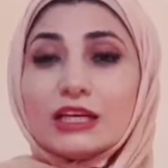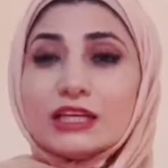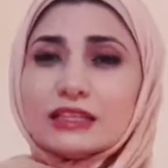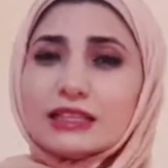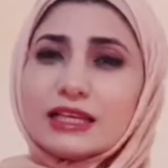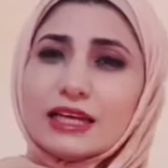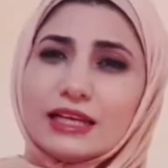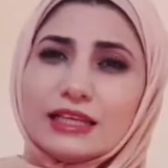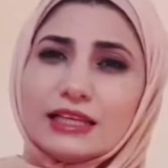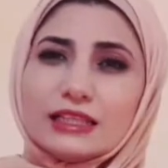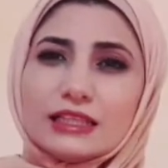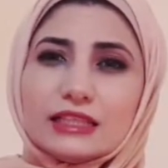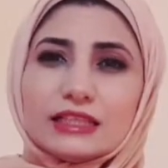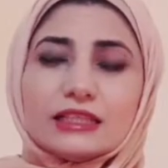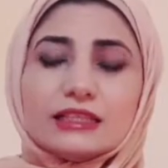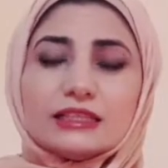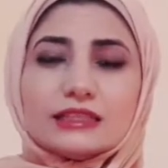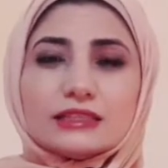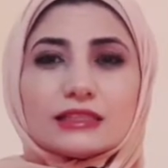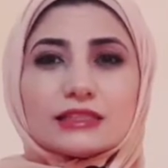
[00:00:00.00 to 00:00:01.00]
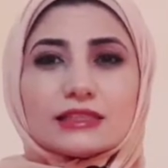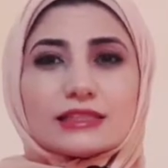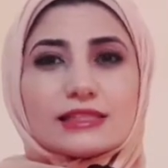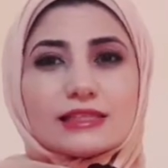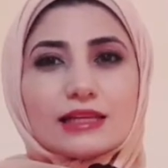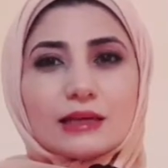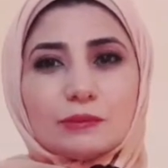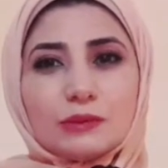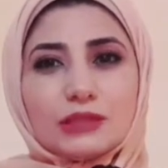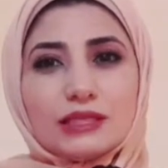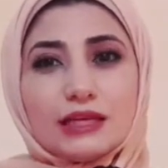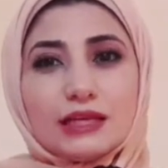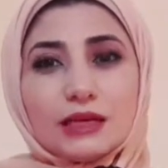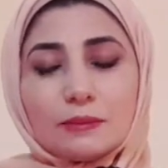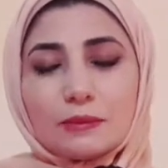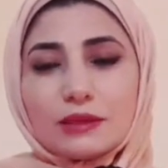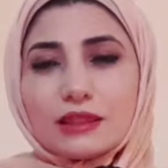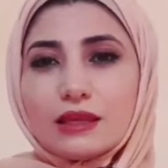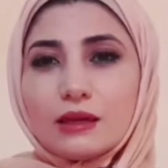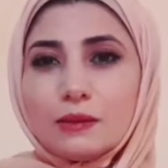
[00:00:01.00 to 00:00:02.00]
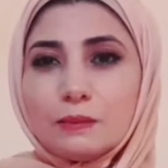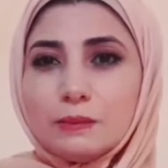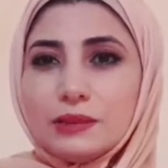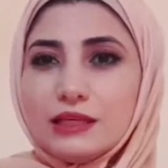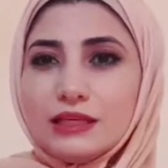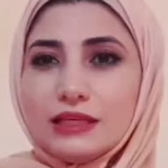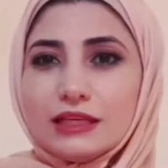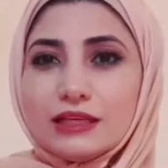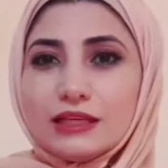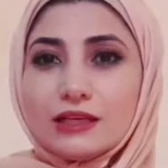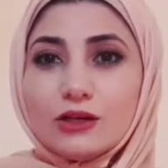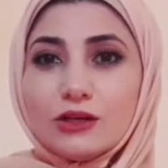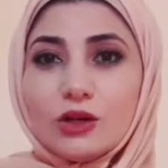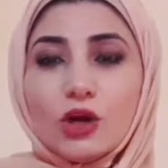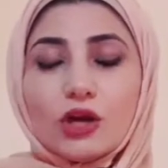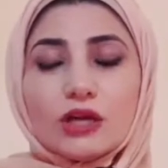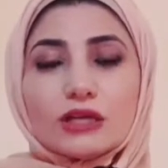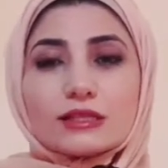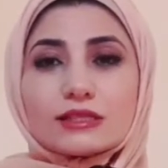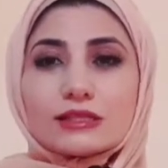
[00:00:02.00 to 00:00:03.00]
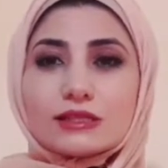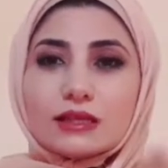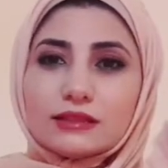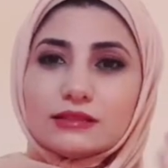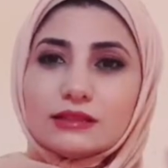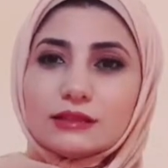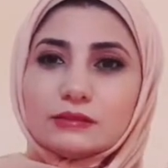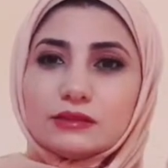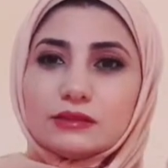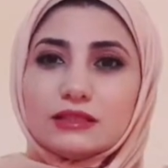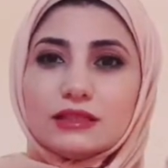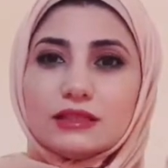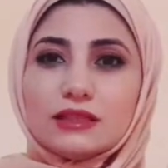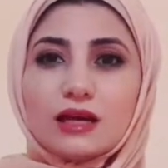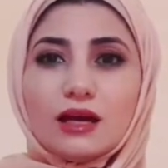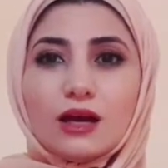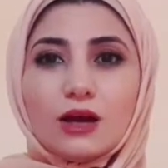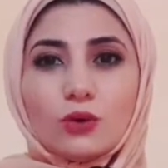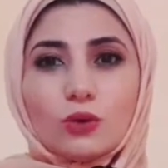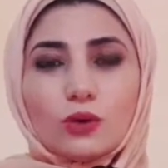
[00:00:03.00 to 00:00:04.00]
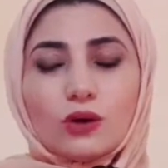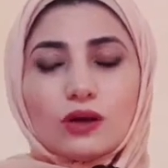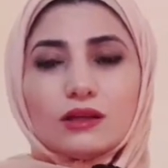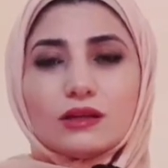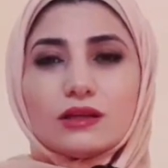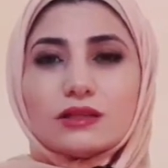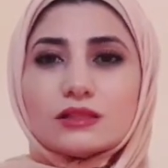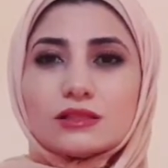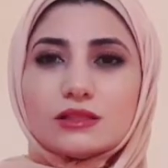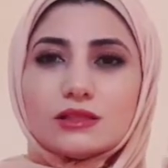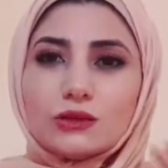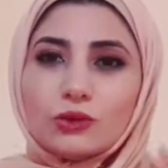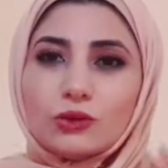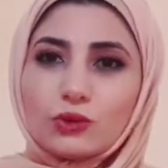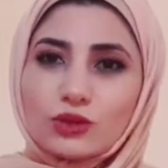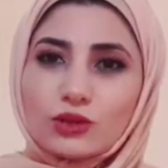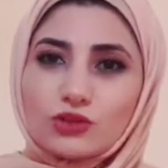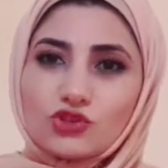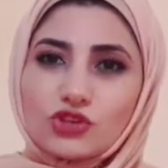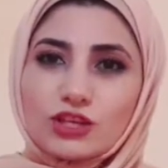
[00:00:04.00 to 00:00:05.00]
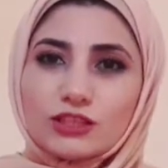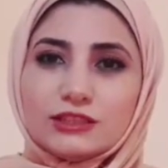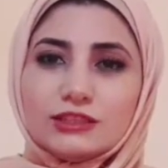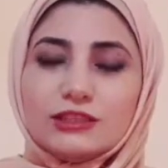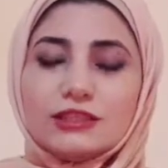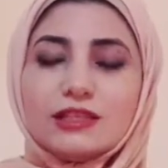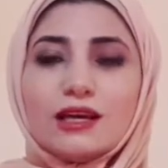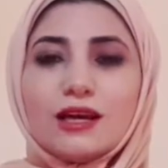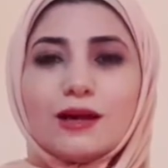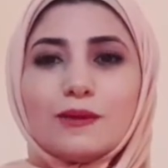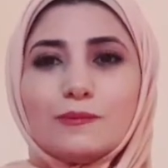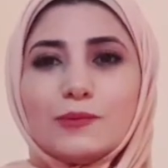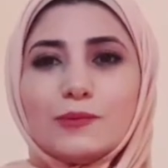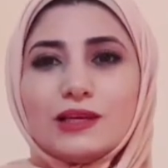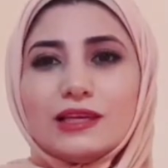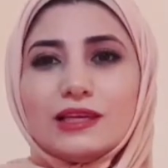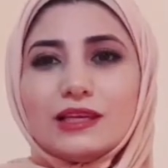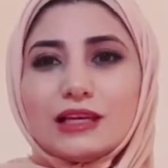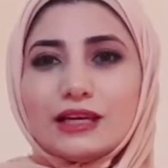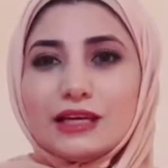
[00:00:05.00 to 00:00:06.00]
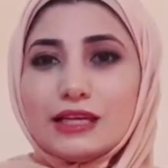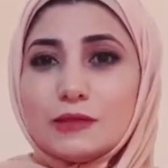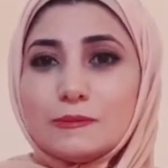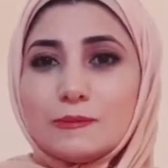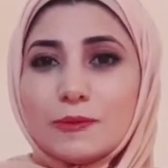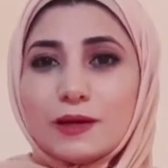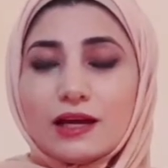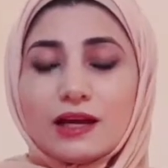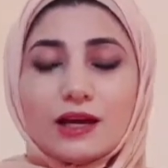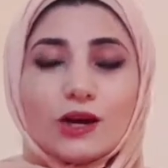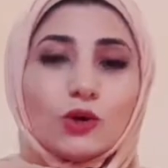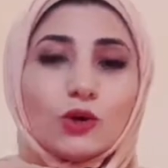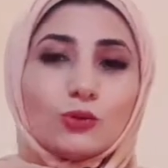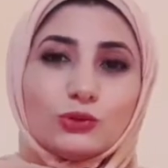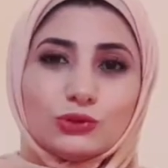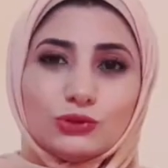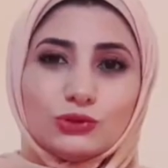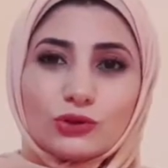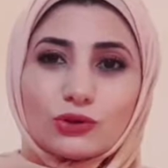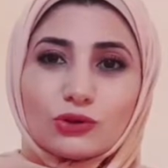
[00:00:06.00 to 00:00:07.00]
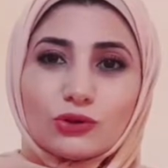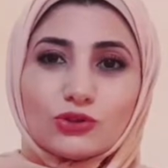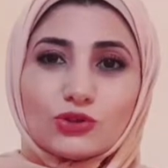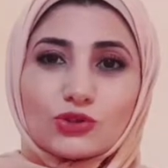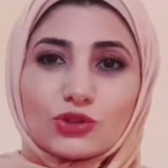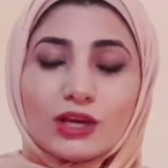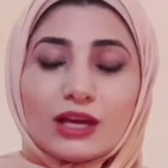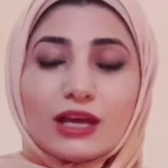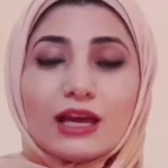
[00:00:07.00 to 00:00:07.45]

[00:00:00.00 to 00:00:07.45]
تخيلي انت اذا تستعمليها مثلا بالليل استخدمتيها وخلصتي ورجعتيها بالعلبة او بالدرج